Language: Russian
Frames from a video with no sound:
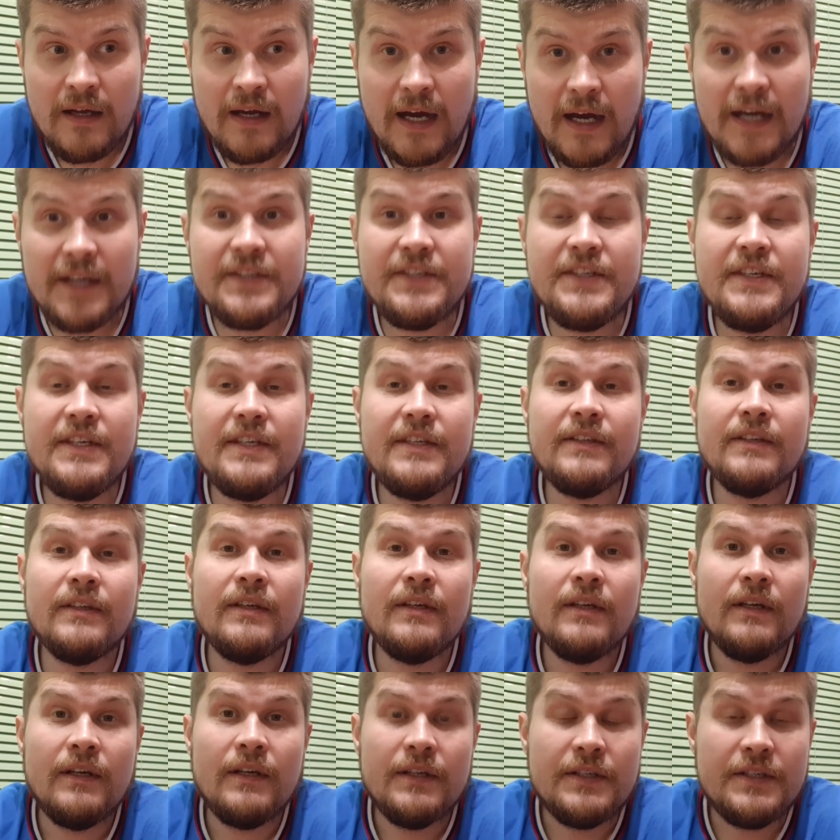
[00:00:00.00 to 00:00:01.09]
один
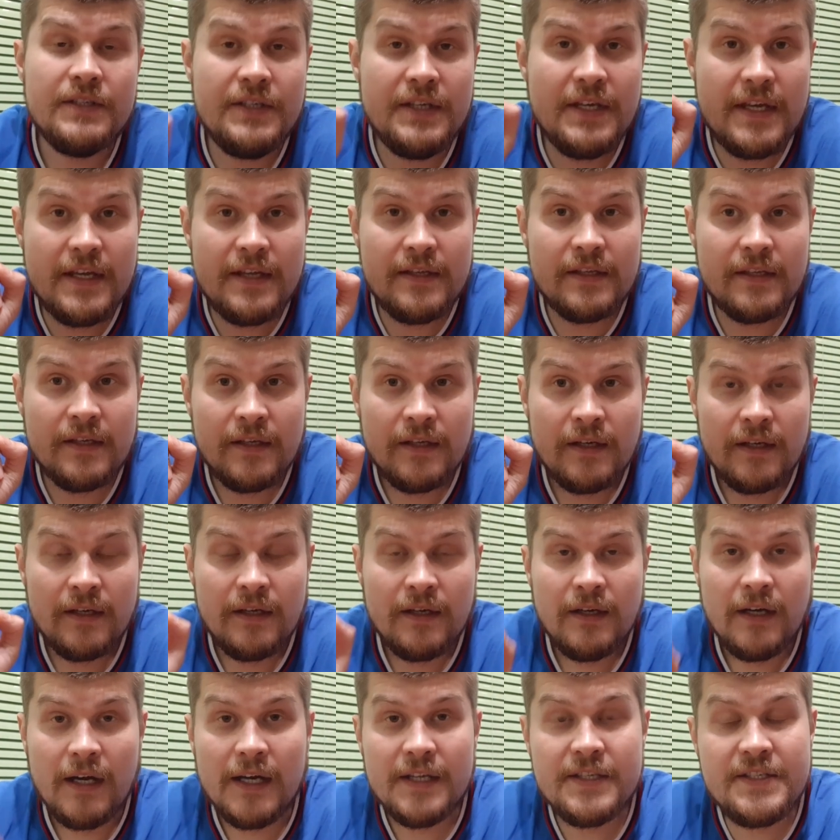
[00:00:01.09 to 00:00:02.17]
день
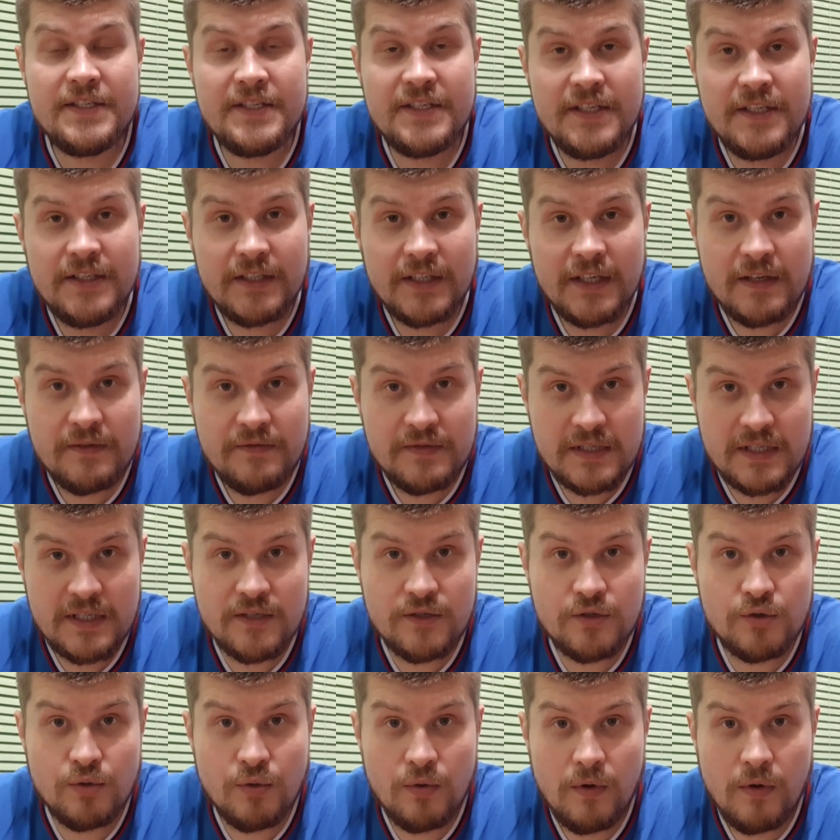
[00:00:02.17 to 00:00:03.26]
отсидки в
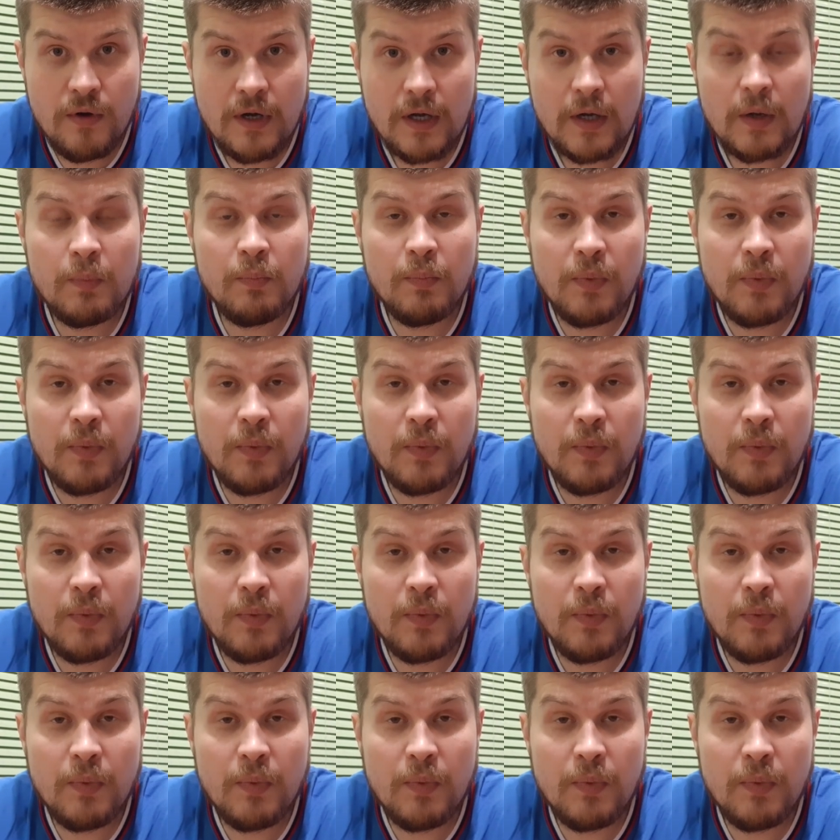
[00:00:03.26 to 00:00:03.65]
СИЗО к